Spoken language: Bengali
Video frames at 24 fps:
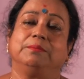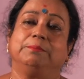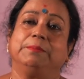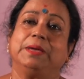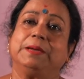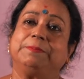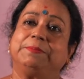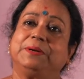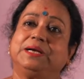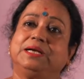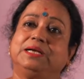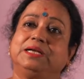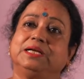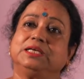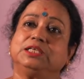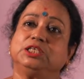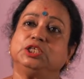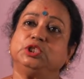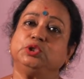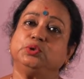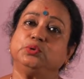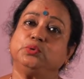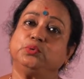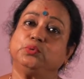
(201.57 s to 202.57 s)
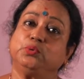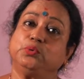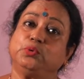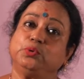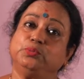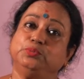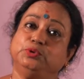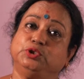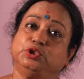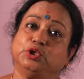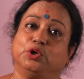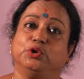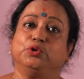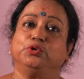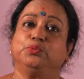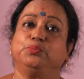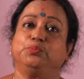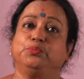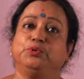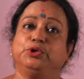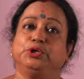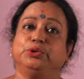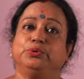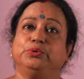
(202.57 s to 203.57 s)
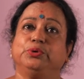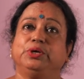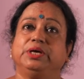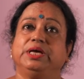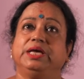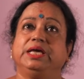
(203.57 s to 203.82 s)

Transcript: ব্যাপারটা কিন্তু খুব জনপ্রিয়